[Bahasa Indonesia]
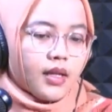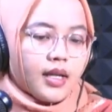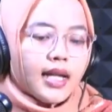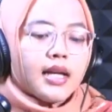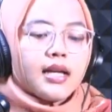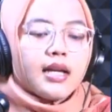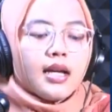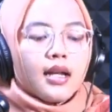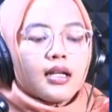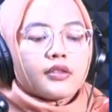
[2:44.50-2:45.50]
nah,
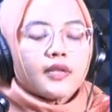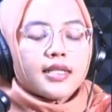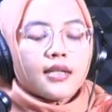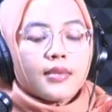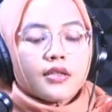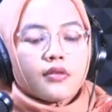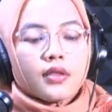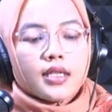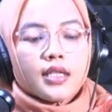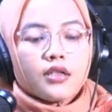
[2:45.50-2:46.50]
langsung aja masuk
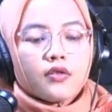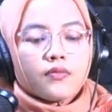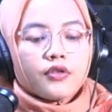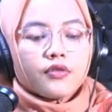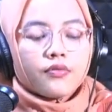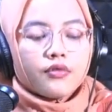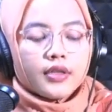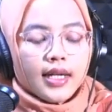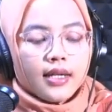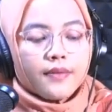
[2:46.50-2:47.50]
ke
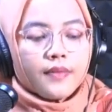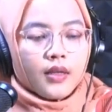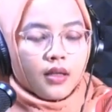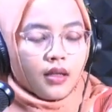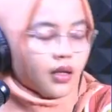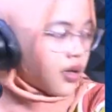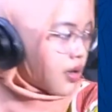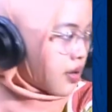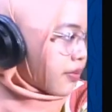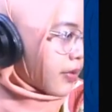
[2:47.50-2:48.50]
rumus-rumusnya.
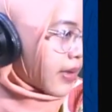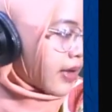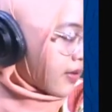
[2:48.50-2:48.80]
Mohon maaf.